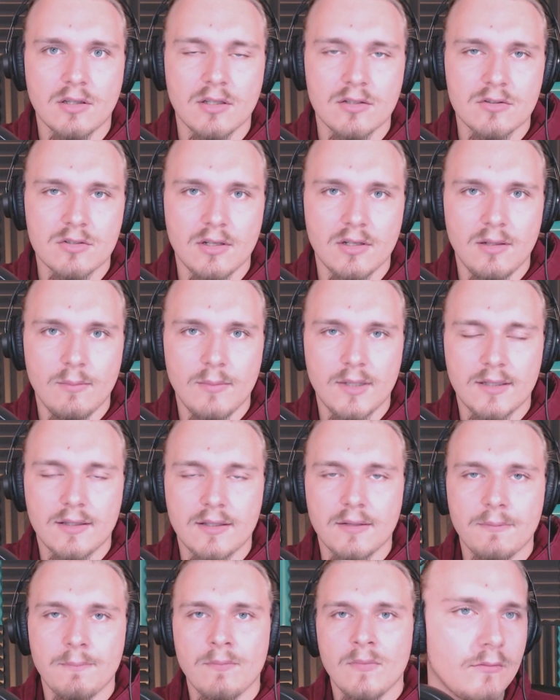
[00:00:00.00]
nasze
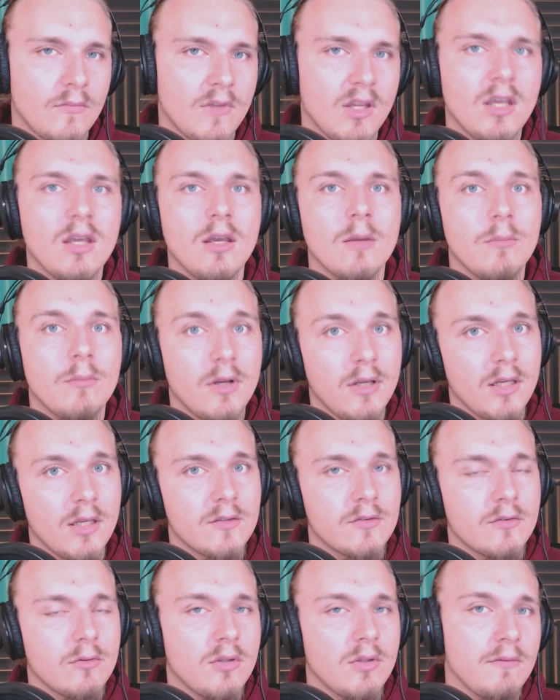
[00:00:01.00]
elementy. Po
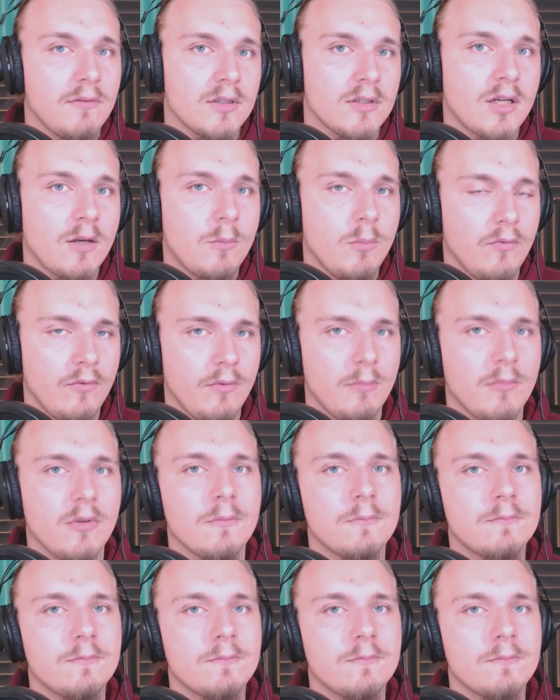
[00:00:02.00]
angielsku na wiatrak mówimy